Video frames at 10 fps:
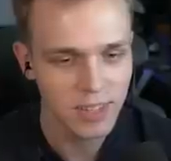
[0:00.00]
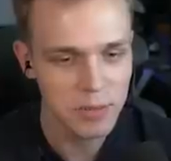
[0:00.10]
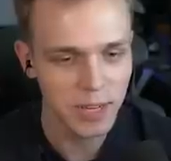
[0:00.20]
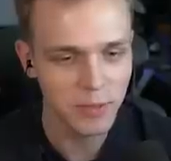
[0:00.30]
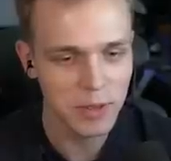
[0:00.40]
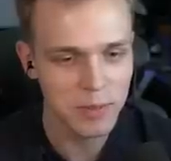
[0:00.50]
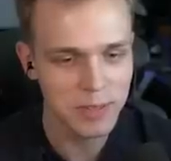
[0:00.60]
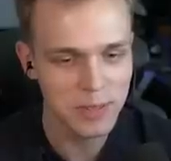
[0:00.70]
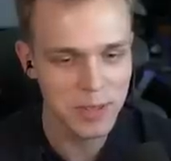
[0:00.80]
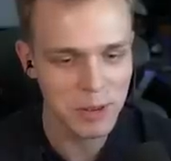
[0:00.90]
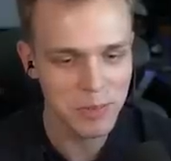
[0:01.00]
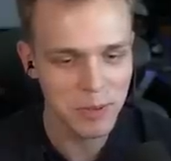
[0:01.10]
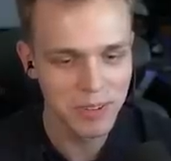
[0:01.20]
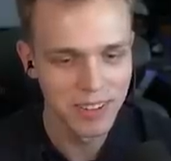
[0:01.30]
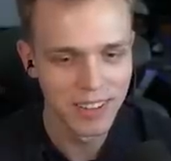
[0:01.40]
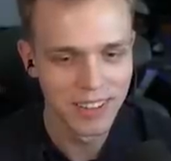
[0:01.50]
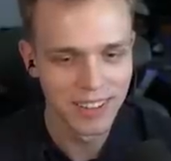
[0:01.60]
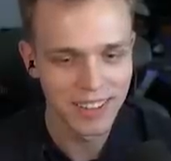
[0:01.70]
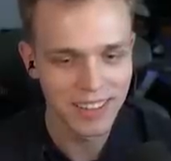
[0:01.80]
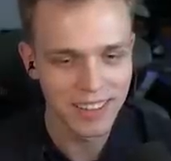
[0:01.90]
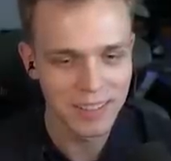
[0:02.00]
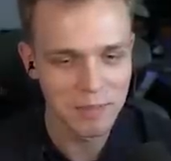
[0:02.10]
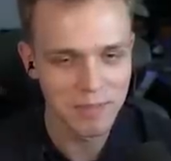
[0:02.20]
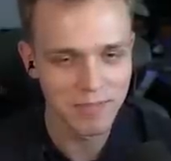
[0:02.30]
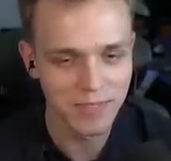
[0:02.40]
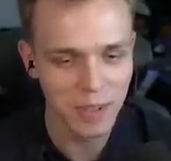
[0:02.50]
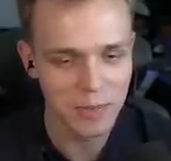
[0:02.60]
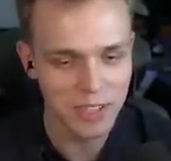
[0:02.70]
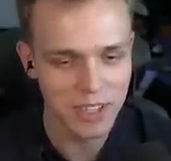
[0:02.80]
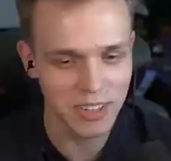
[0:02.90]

Co by na twoim miejscu zrobił? No, No, no myślę,